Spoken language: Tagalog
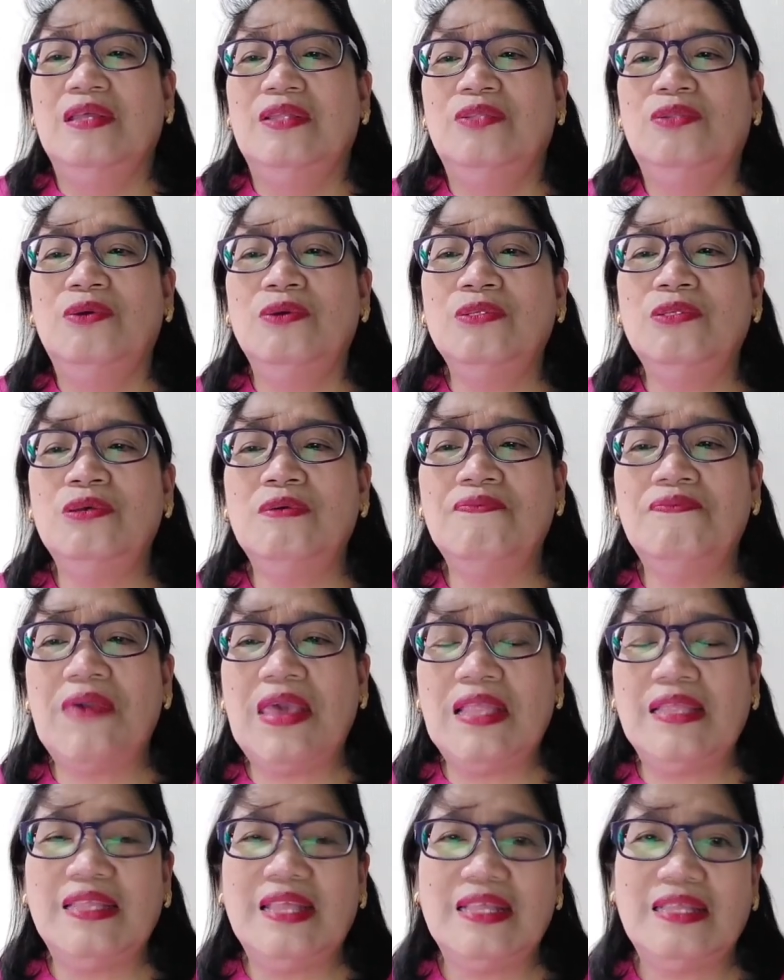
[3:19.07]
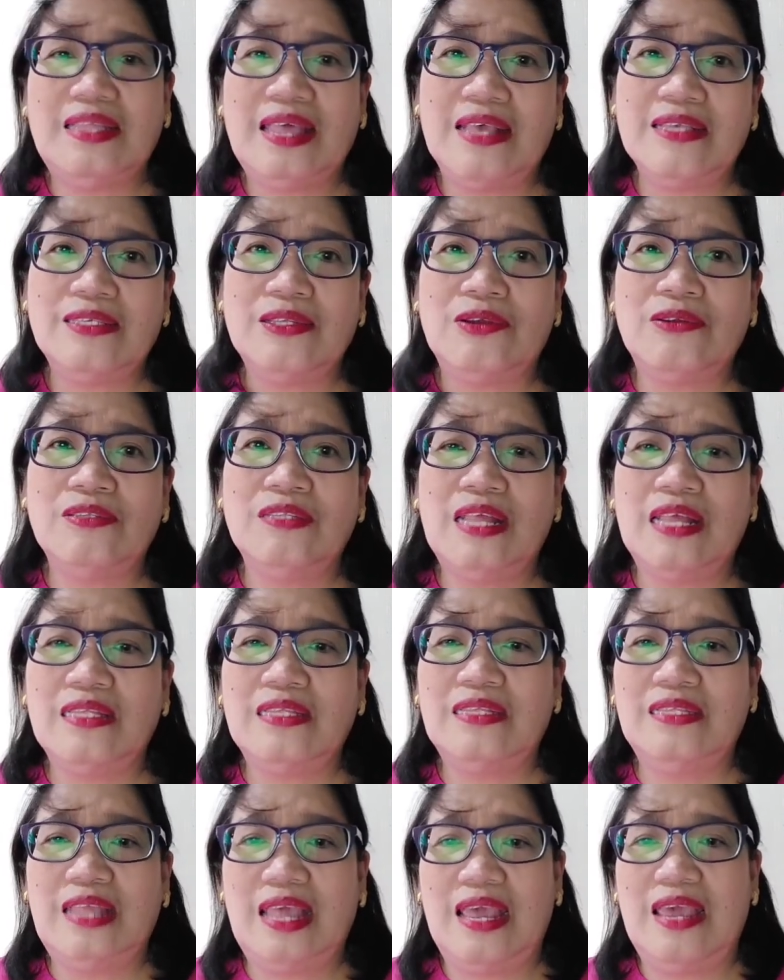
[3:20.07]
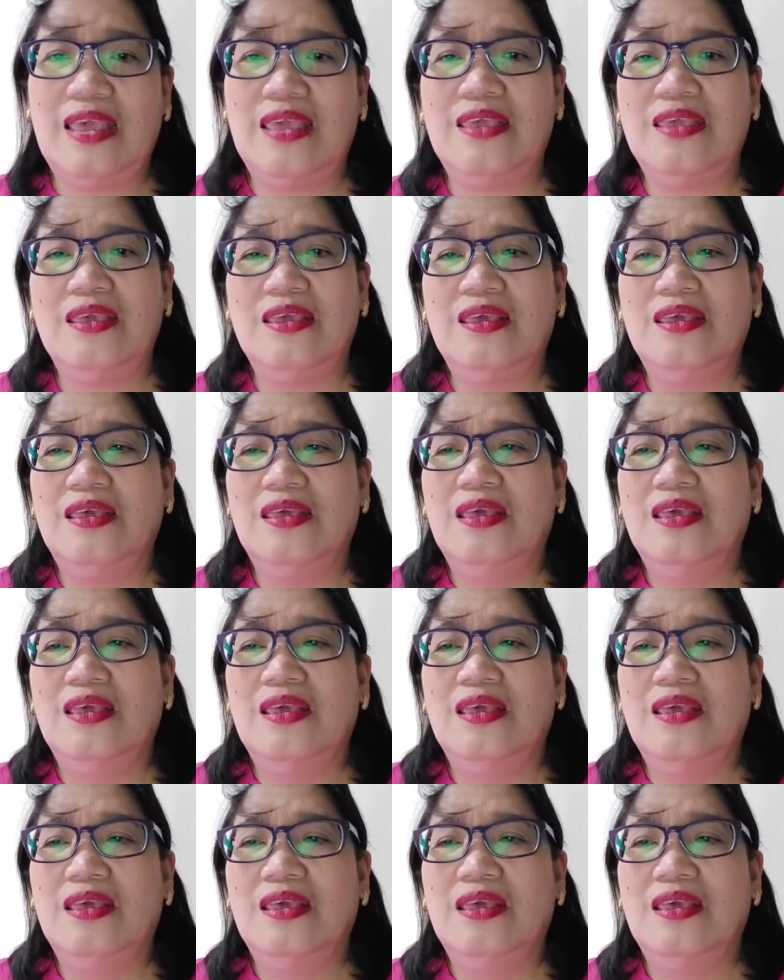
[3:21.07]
Those who fail the test on that day